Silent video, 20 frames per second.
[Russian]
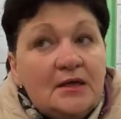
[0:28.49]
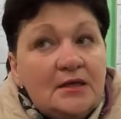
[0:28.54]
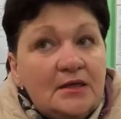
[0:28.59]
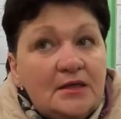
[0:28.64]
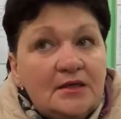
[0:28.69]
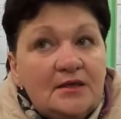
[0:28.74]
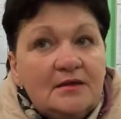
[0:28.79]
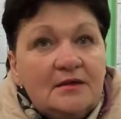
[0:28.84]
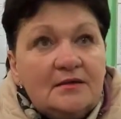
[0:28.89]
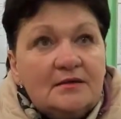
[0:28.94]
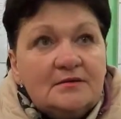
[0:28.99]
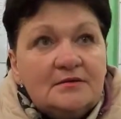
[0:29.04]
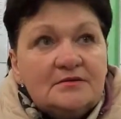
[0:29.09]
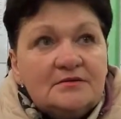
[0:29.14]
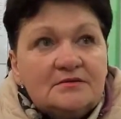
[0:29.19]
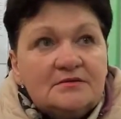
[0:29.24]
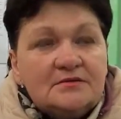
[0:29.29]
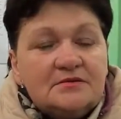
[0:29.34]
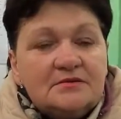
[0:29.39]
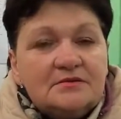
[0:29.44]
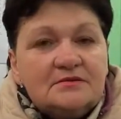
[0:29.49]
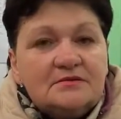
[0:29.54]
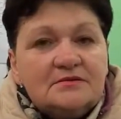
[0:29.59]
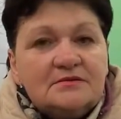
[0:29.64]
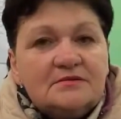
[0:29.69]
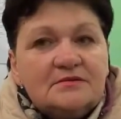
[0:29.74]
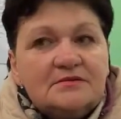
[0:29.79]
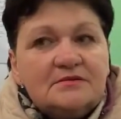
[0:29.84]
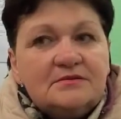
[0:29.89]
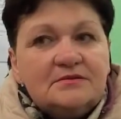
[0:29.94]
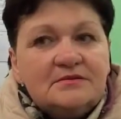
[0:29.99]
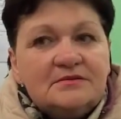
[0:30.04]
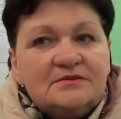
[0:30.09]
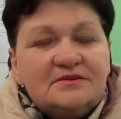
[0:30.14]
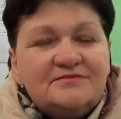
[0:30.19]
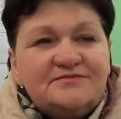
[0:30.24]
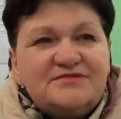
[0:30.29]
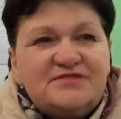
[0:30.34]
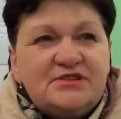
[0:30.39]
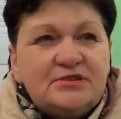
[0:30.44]
И э,
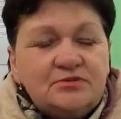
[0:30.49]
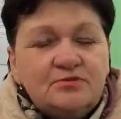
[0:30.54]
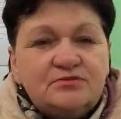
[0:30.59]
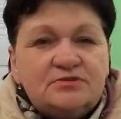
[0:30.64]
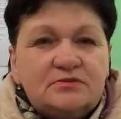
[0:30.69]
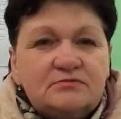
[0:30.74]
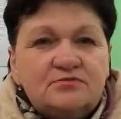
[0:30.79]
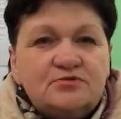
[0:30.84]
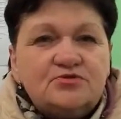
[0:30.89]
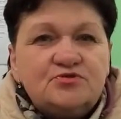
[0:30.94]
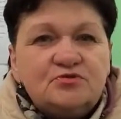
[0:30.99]
в силу того,